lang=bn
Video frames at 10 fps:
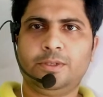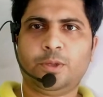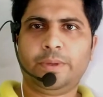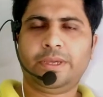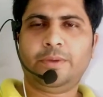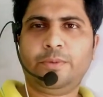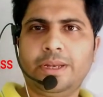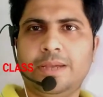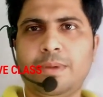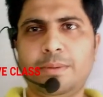সবাইকে
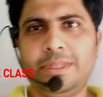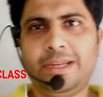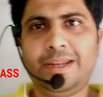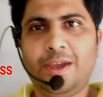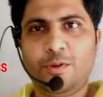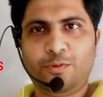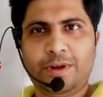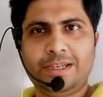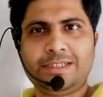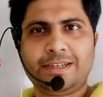ওয়েলকাম আমাদের
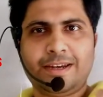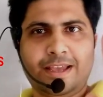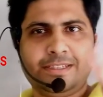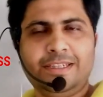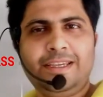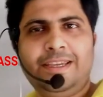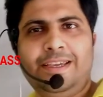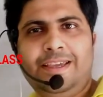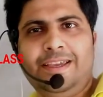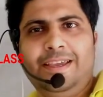ফার্স্ট ক্লাসে
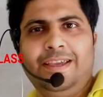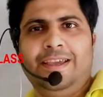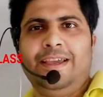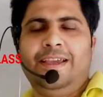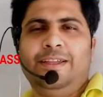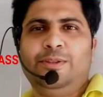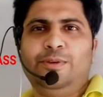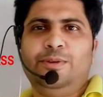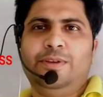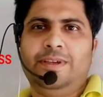তো
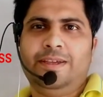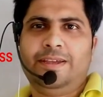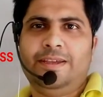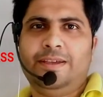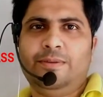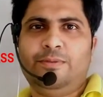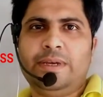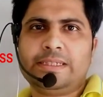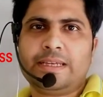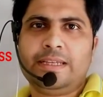
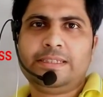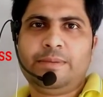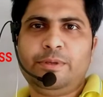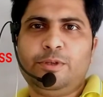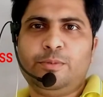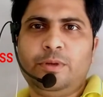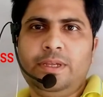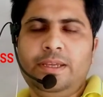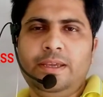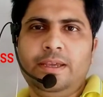ফার্স্ট ক্লাসে আমি একটু
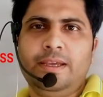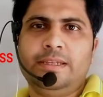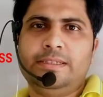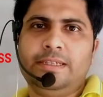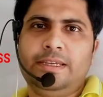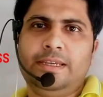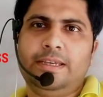বলি যে